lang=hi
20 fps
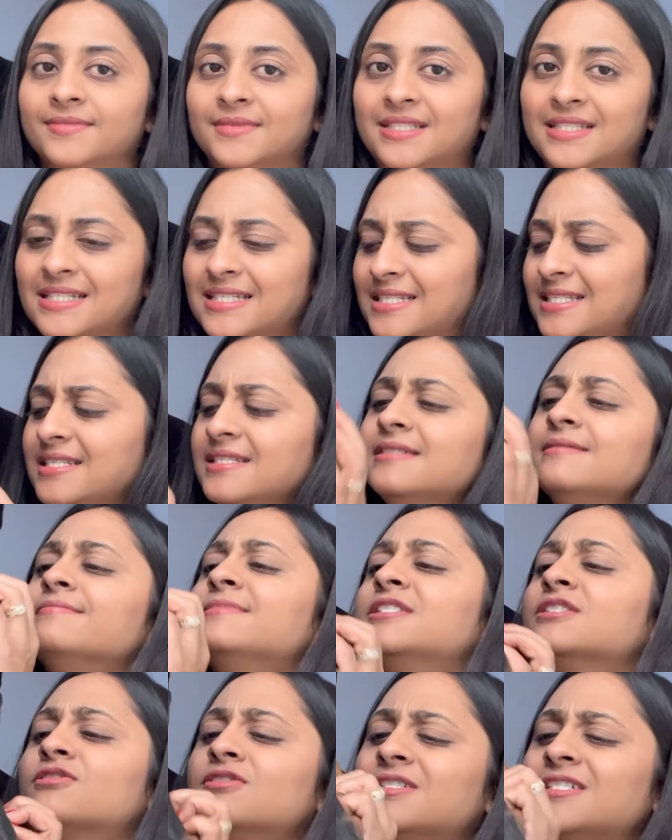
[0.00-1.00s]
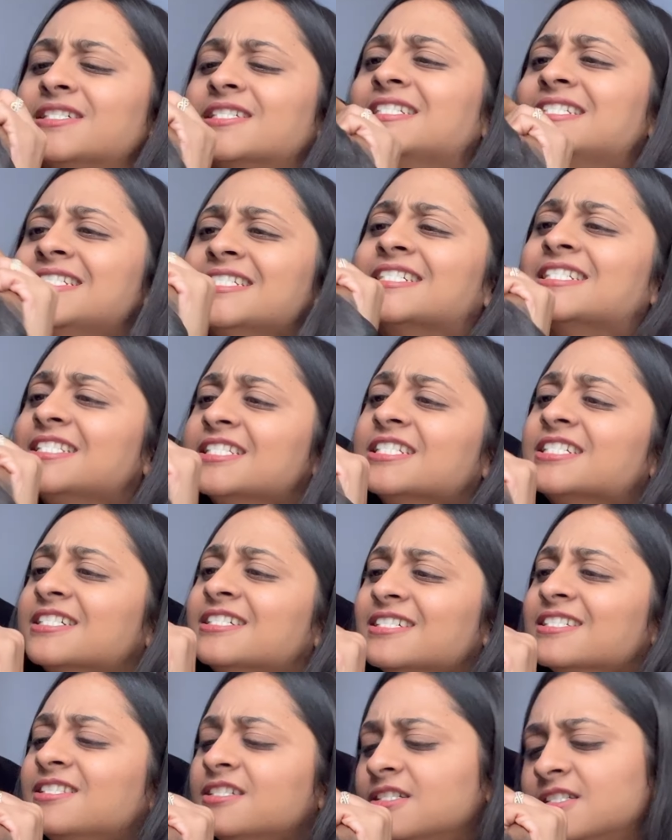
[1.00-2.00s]
मेरे को ढकल ढकल के
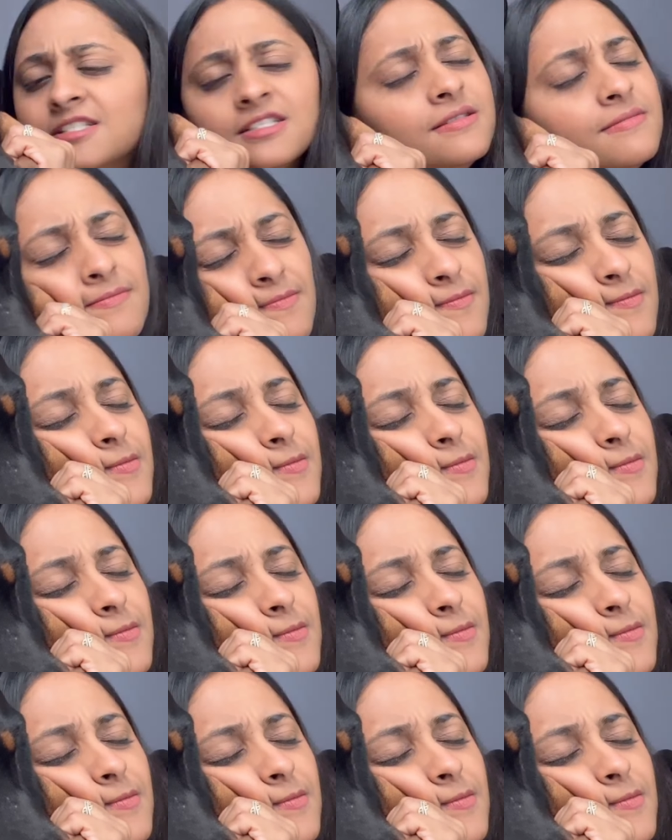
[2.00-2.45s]
कहा जाता था